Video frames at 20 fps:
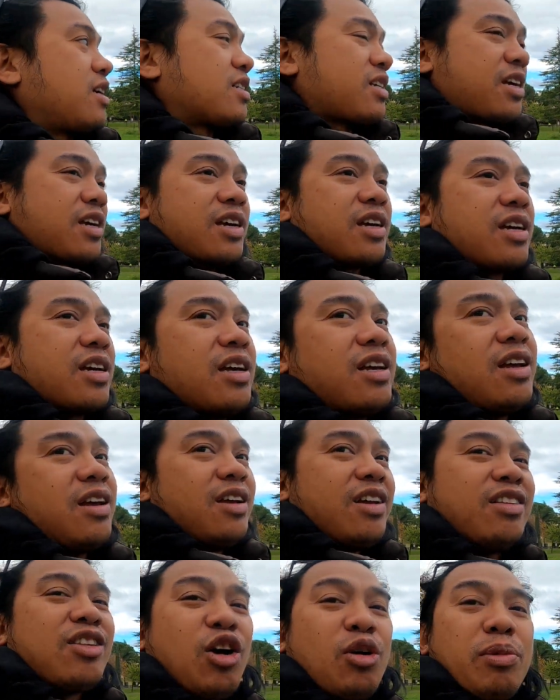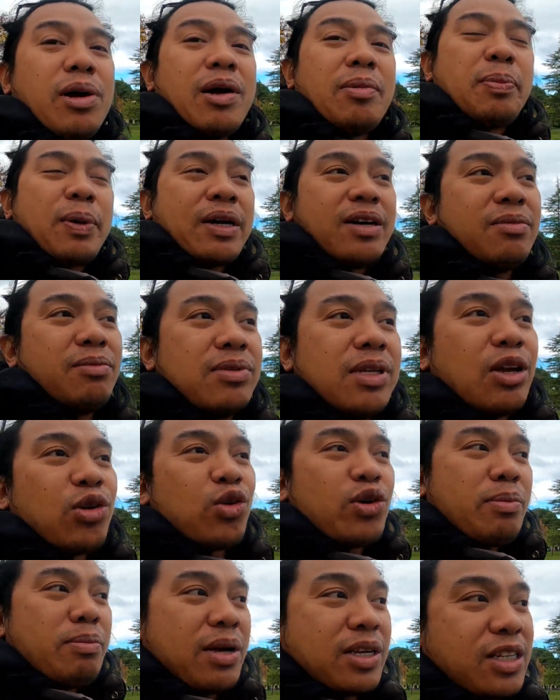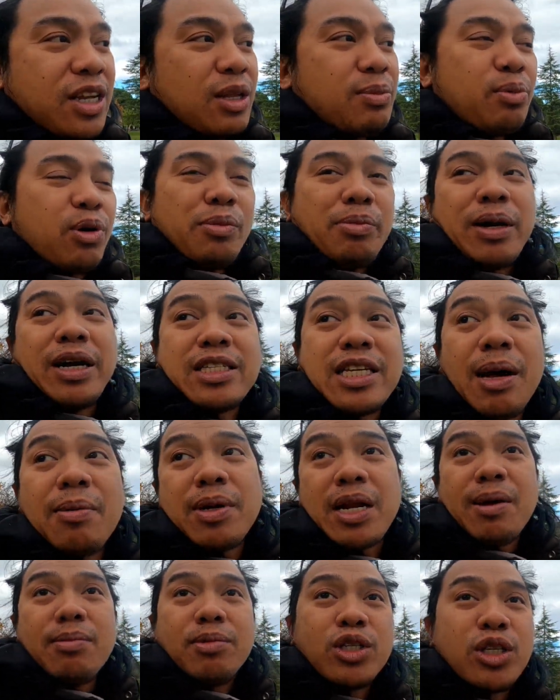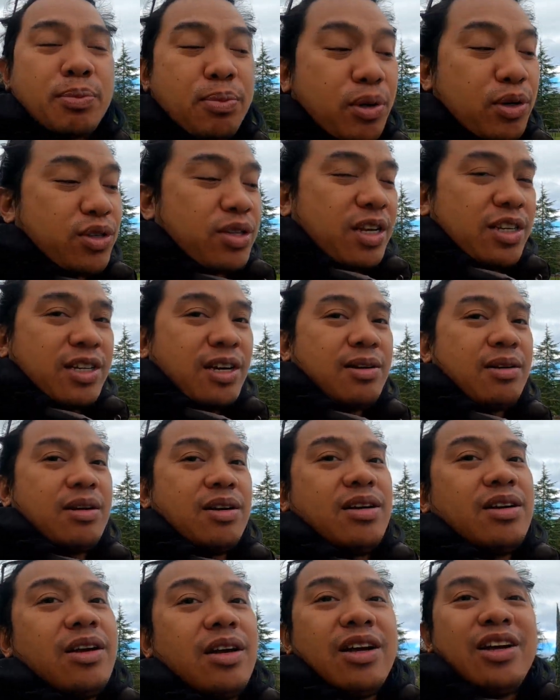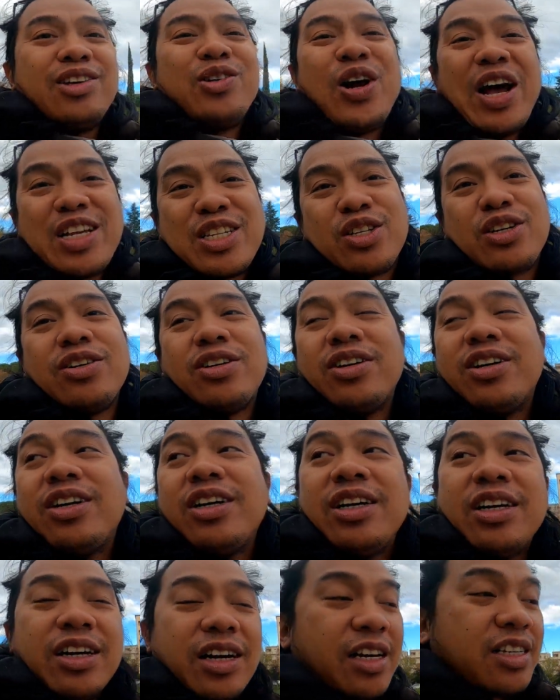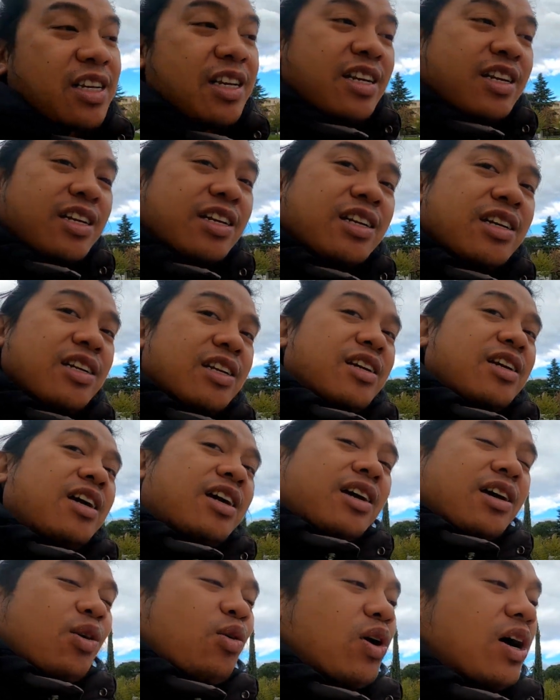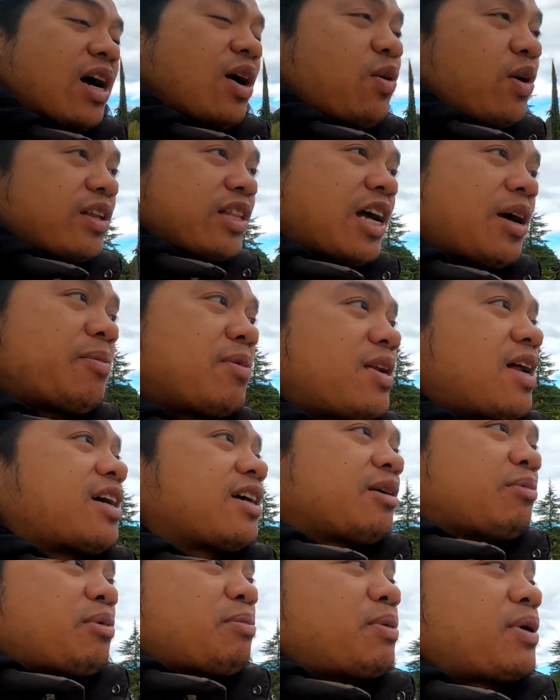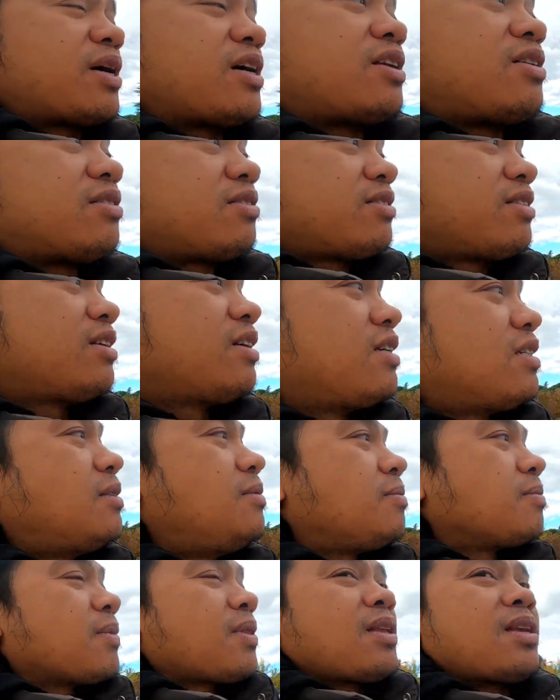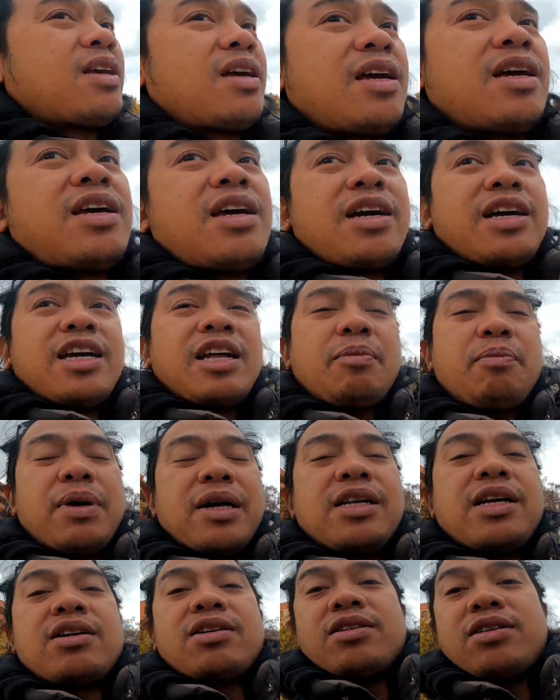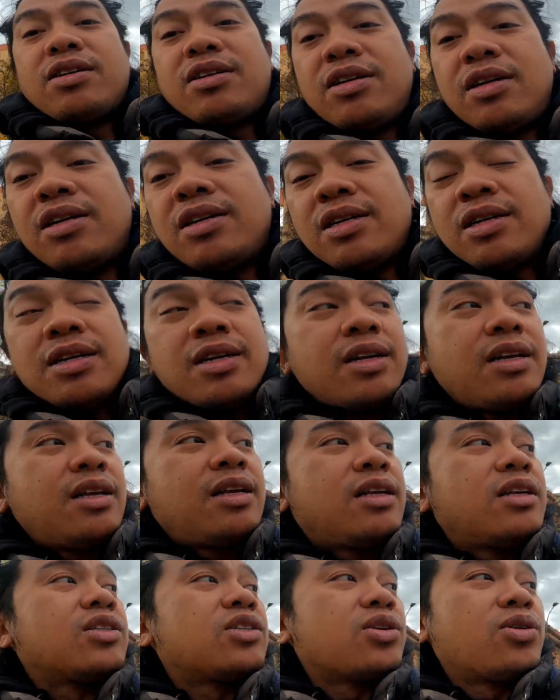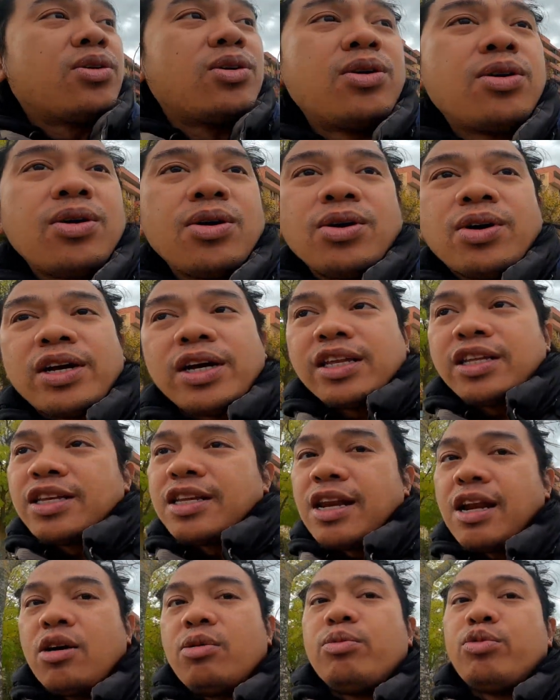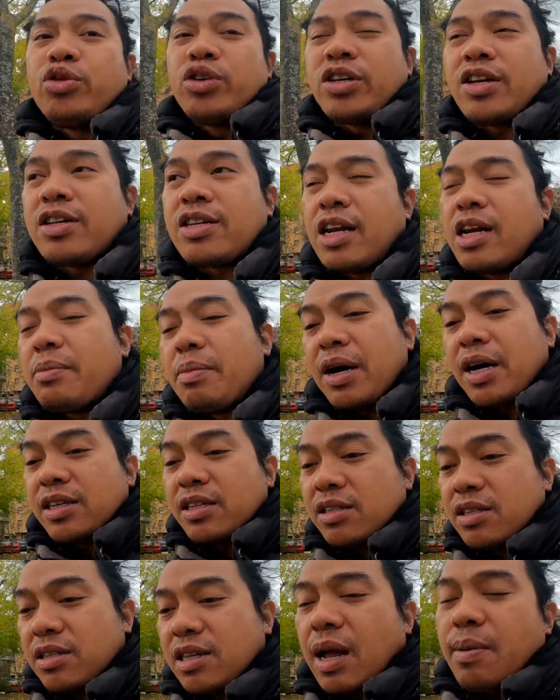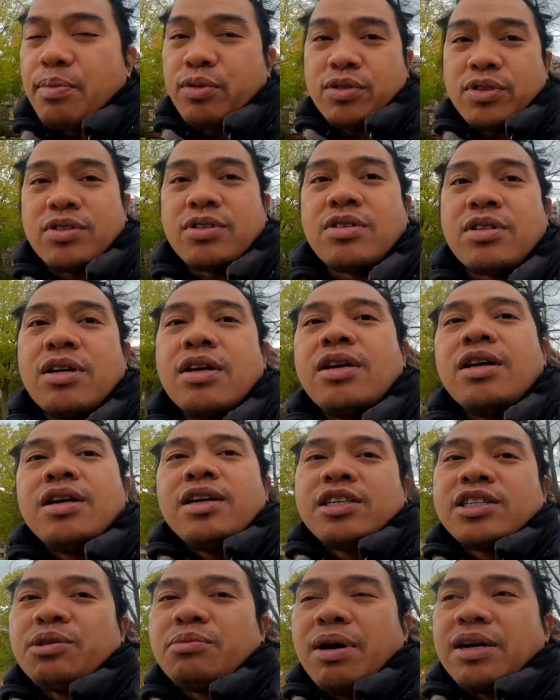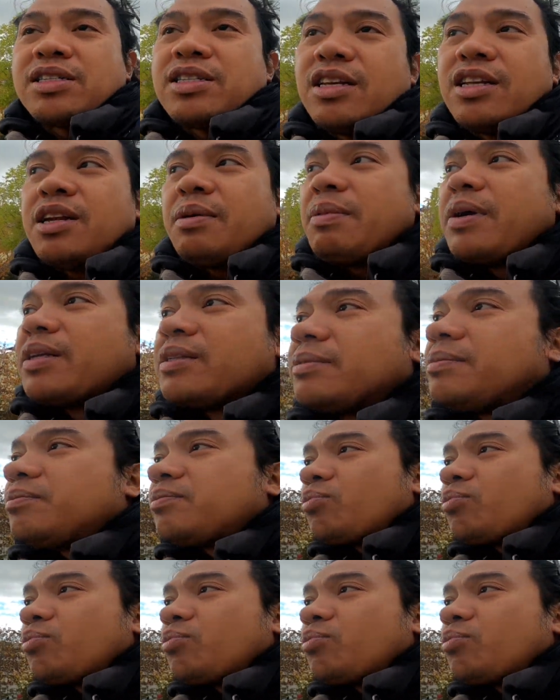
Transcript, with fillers: kasi hindi ako makapaglaro ng basketball pagkasama namin si Poste siya, yung aso kasi awak awak namin lagi pa pag ganun eh ang hirap maglaro so kaya dinala ko muna siya sa labas tapos si Basti naman